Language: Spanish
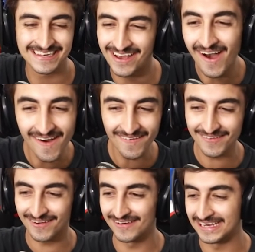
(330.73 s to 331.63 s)
go,
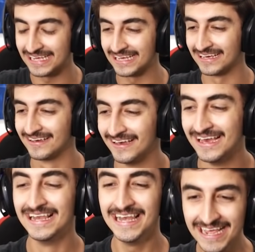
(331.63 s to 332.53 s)
Rolling.
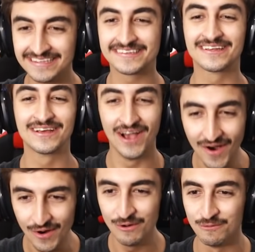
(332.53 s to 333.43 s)
Let's
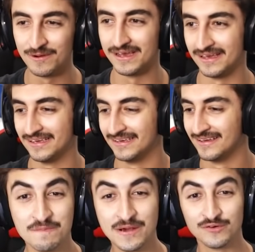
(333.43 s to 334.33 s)
go, güey.
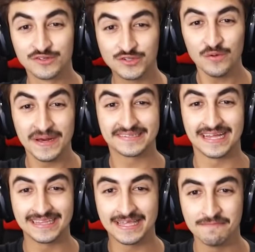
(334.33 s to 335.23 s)
gustó
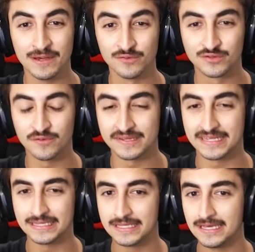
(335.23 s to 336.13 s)
bastante, me gustó
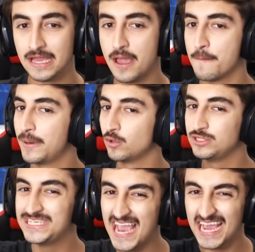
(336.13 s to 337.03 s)
bastante. Pero
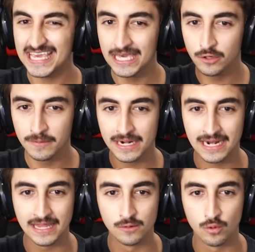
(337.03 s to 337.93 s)
ya quiero ver
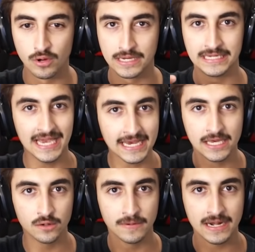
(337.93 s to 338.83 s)
la del Wonky. Ya
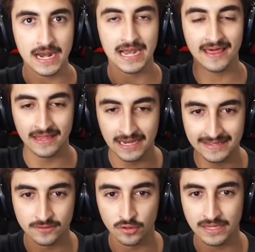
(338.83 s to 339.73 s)
quiero ver la del
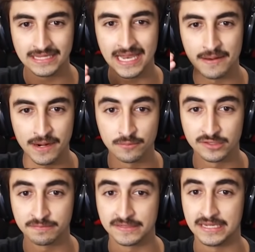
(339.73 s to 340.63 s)
editor de la marmota
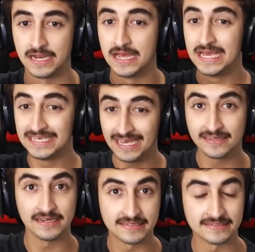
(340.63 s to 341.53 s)
espacial. Ya se
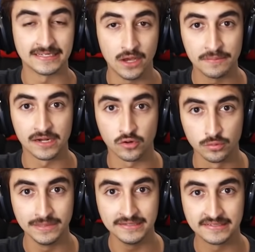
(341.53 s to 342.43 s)
les enseñó a mis
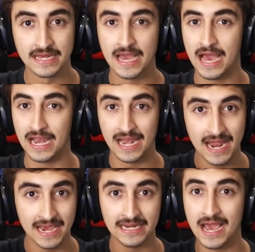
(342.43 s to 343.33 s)
roomies, a la
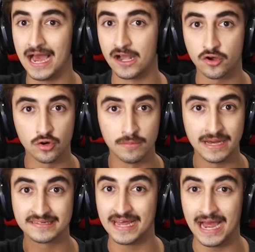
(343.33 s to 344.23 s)
Line, al
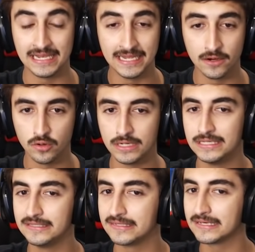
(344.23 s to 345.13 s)
Romax, al Diego. Y
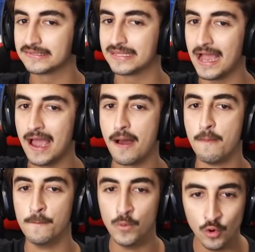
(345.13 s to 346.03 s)
dicen que está
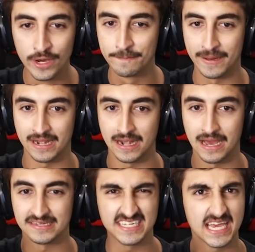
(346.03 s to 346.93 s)
muy perra.
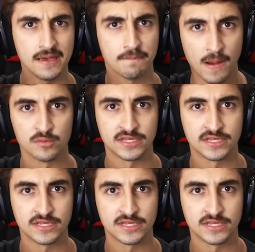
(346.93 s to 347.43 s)
Así que vamos a